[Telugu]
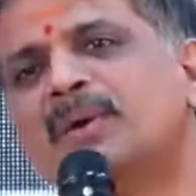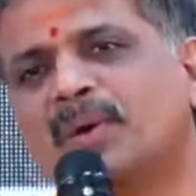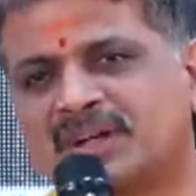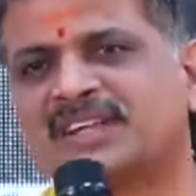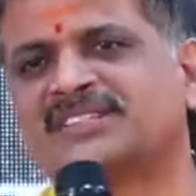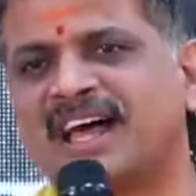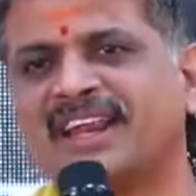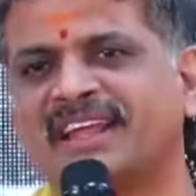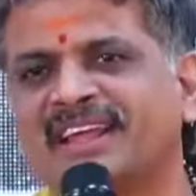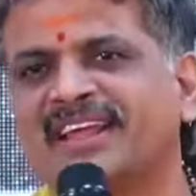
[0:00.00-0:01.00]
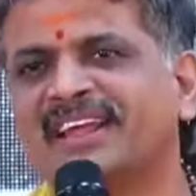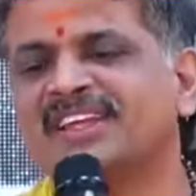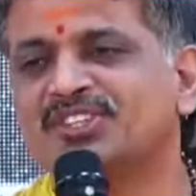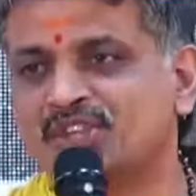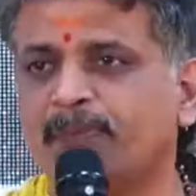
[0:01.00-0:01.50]
ఒక్కసారి
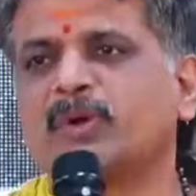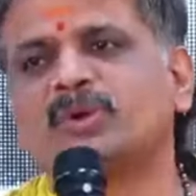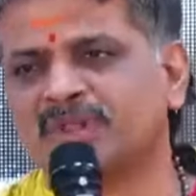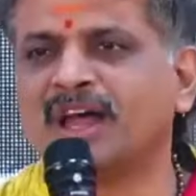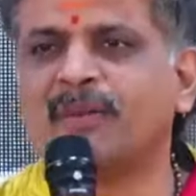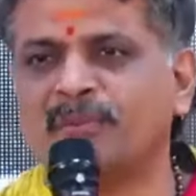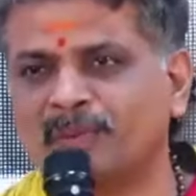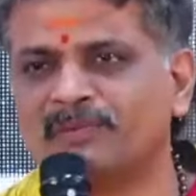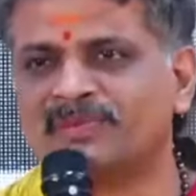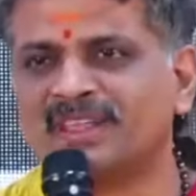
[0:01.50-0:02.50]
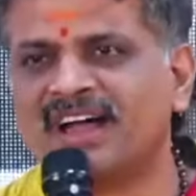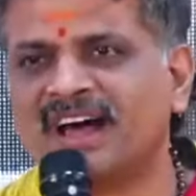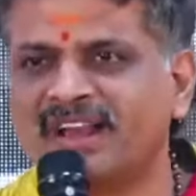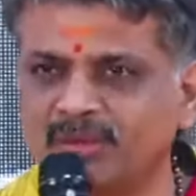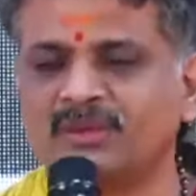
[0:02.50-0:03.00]
చెప్పుకుందాము
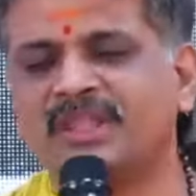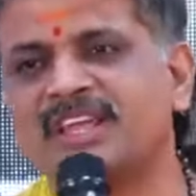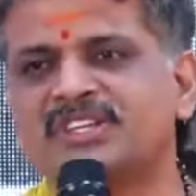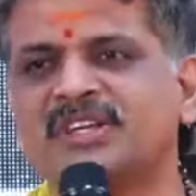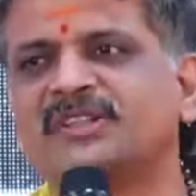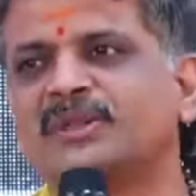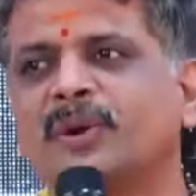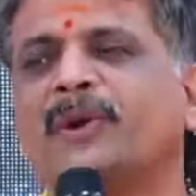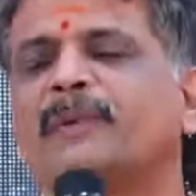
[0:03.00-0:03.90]
అనే ఉద్దేశ్యంతో